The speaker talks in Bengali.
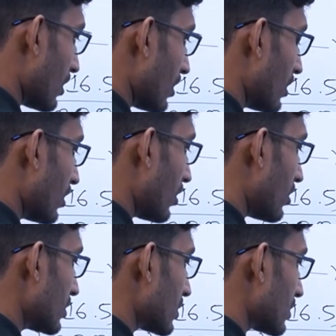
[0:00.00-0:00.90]
লস
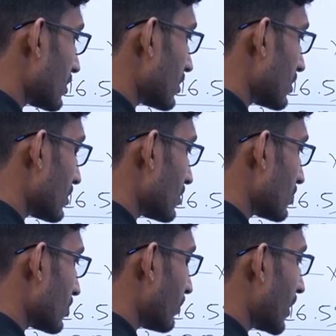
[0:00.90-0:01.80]

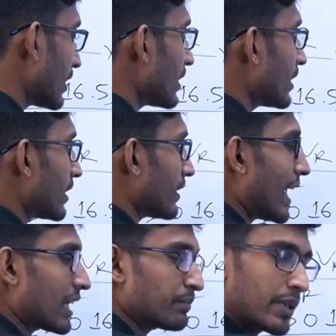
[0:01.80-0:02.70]
সমান এক
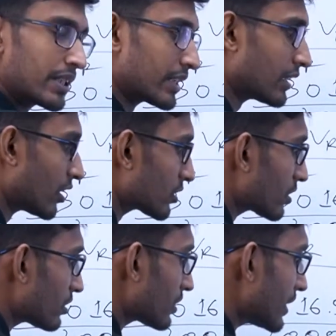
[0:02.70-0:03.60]
ফেজে লস হইতো
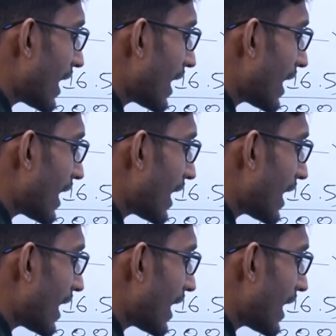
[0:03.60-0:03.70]
কি